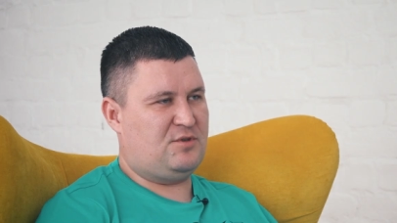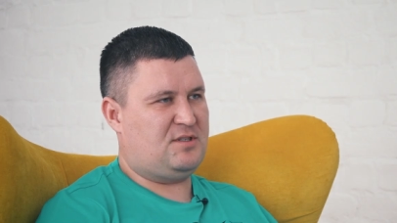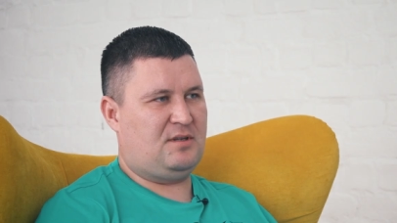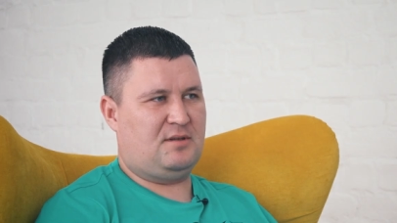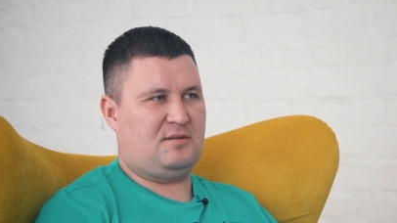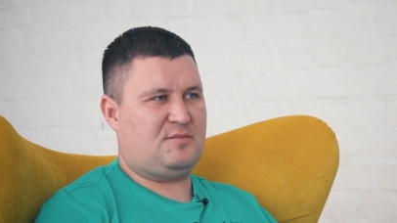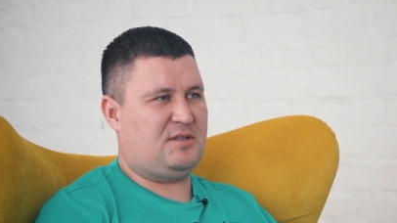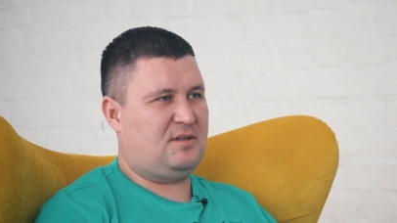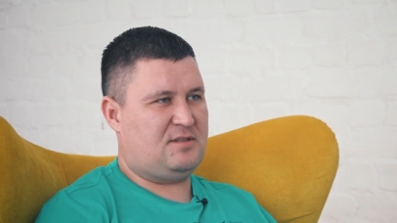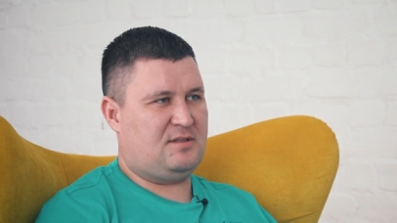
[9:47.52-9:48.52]
быстренько там
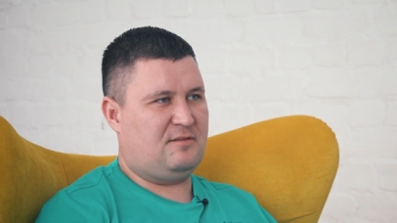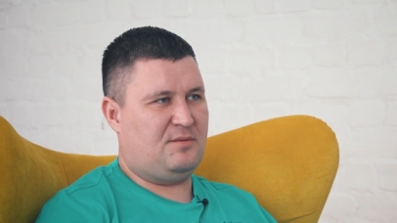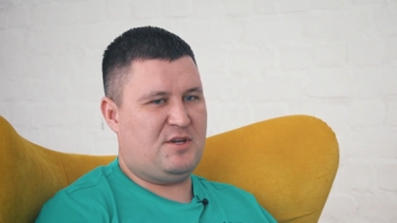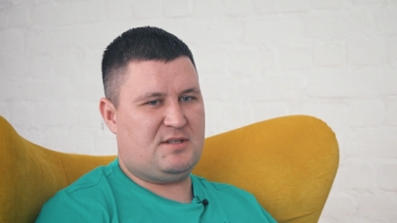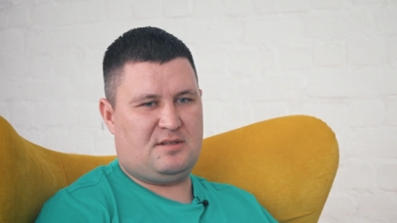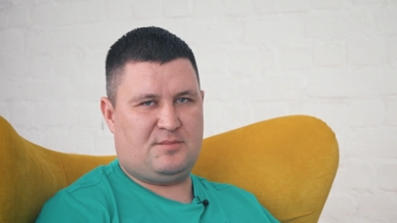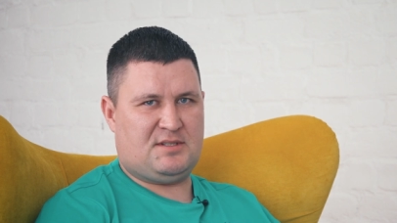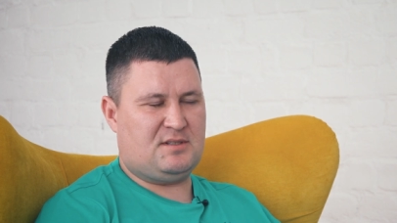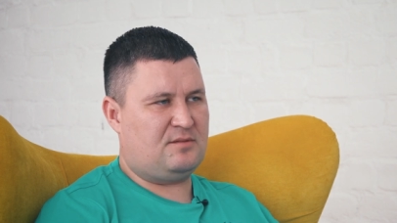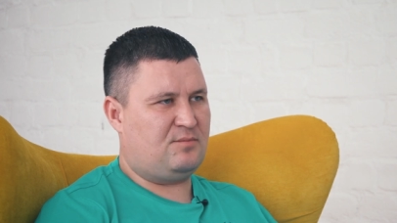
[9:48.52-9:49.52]
сделать за два месяца,
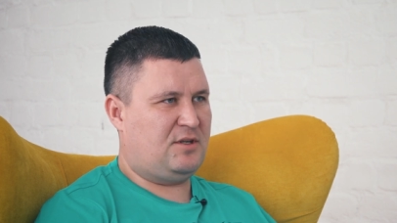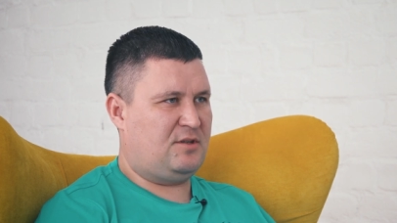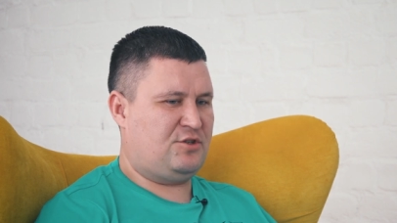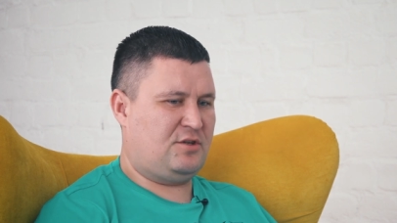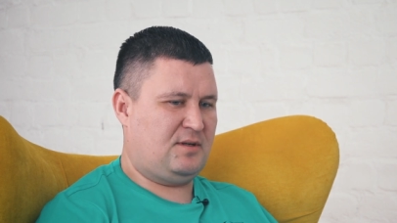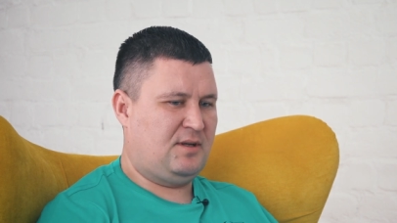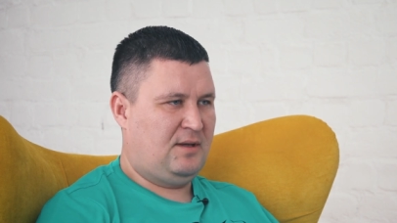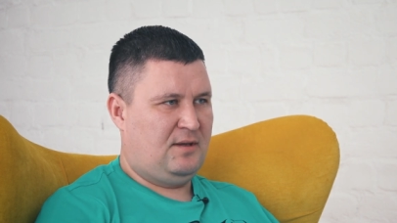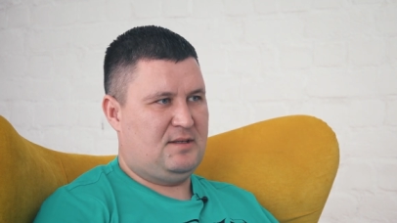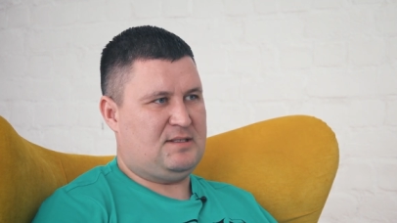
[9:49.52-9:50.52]
посадить менеджера,
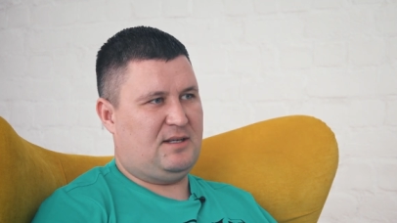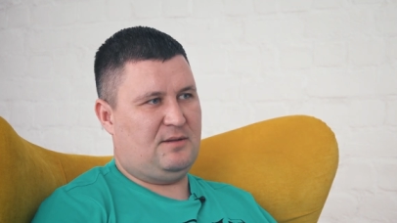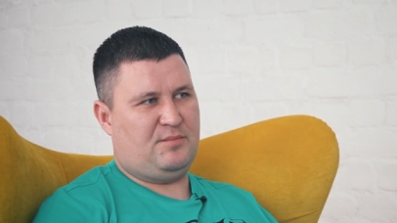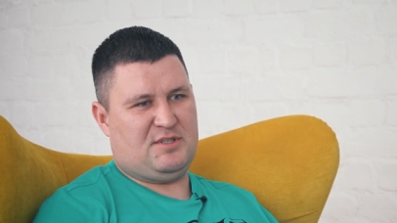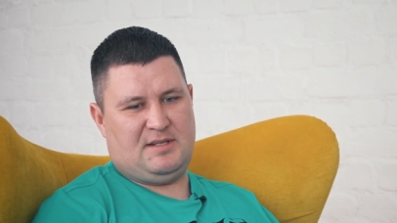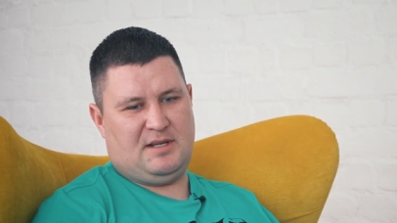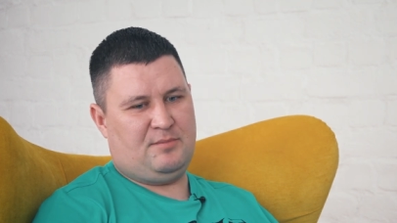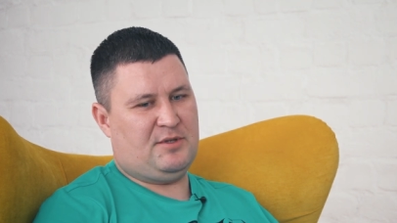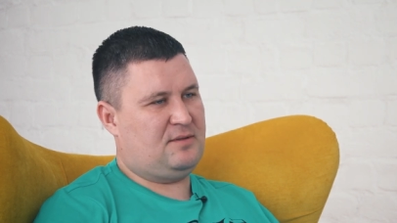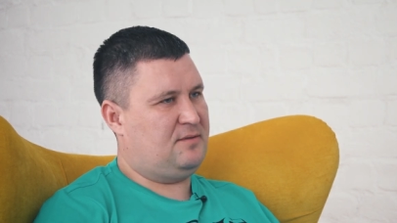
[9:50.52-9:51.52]
сайт
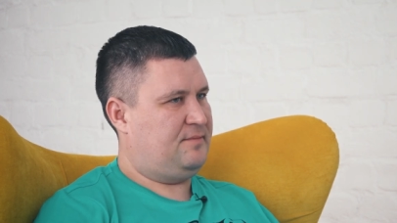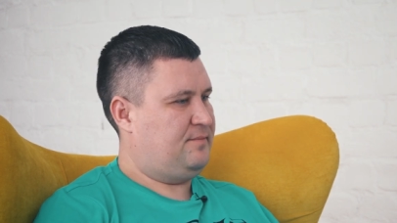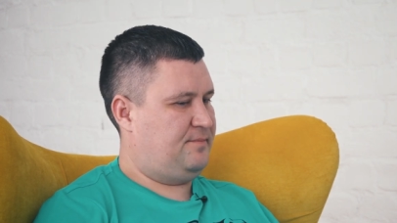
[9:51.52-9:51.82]
постряпать,